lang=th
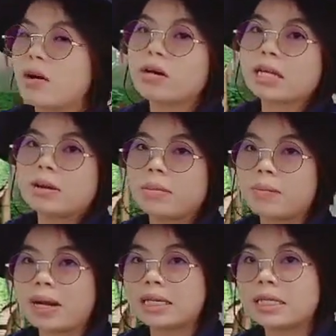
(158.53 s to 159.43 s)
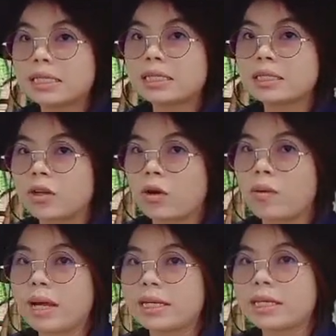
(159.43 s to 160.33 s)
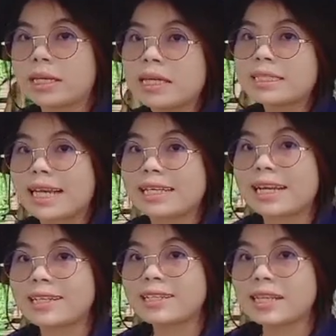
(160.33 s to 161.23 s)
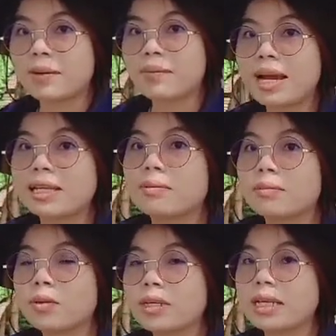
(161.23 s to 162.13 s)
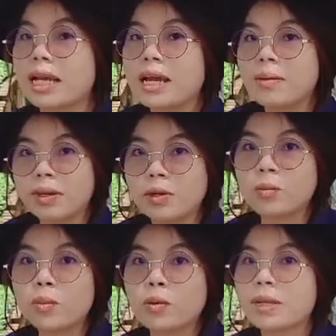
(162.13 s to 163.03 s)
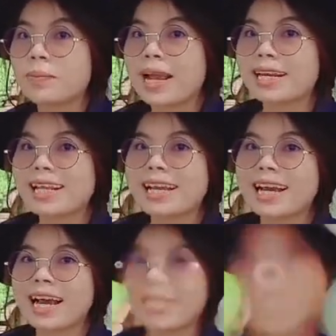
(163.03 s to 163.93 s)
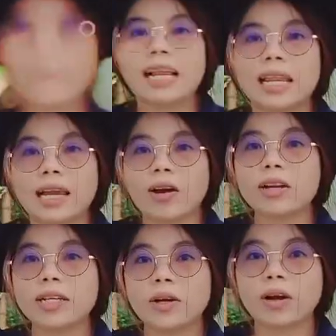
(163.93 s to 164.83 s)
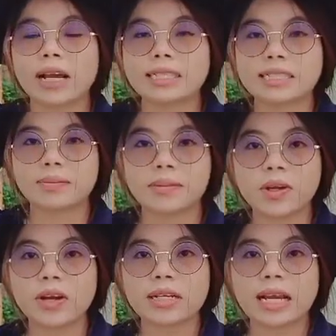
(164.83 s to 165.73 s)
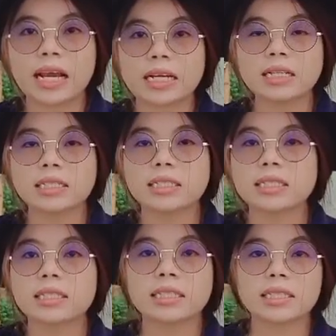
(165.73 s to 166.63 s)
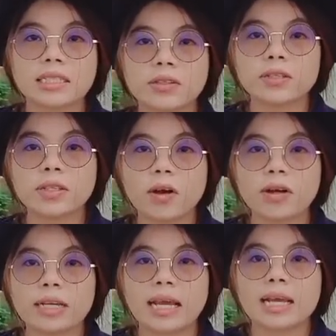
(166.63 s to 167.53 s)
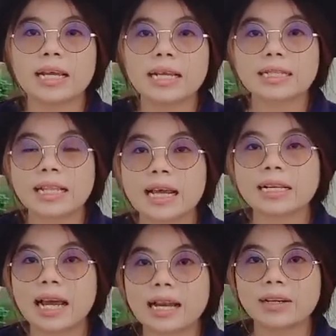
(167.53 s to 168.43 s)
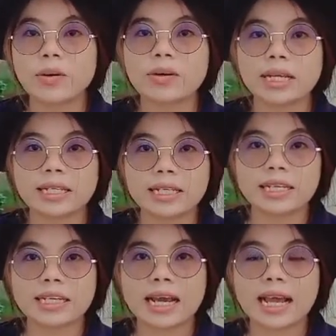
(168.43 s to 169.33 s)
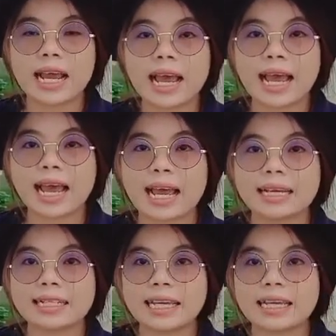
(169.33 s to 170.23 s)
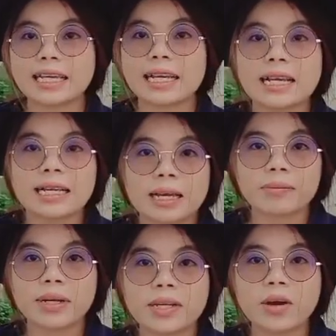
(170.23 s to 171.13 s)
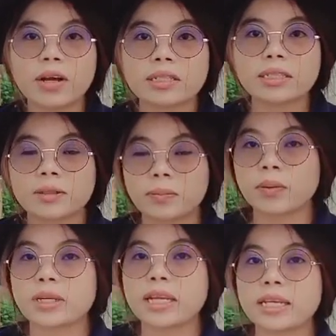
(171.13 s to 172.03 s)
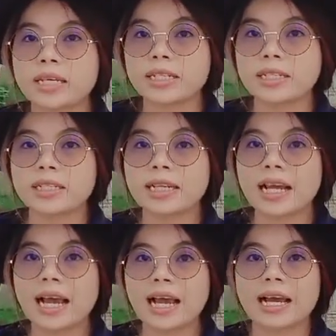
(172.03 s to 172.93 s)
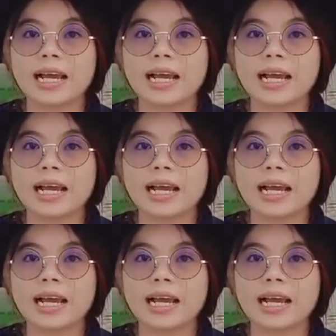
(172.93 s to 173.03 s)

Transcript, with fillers: นอกเนี่ยประมาณ 1-2 วัน จากนั้นก็สามารถนำต้นเนี่ยไปลงปลูกในแปลงได้เลยค่ะ และข้อดีของการเสียบยอดนะคะก็คือ ต้นตอเนี่ยต้านทานโรคได้ดีนะคะ หาอาหารเก่งทำให้ยอดติดผลได้เยอะขึ้นค่ะ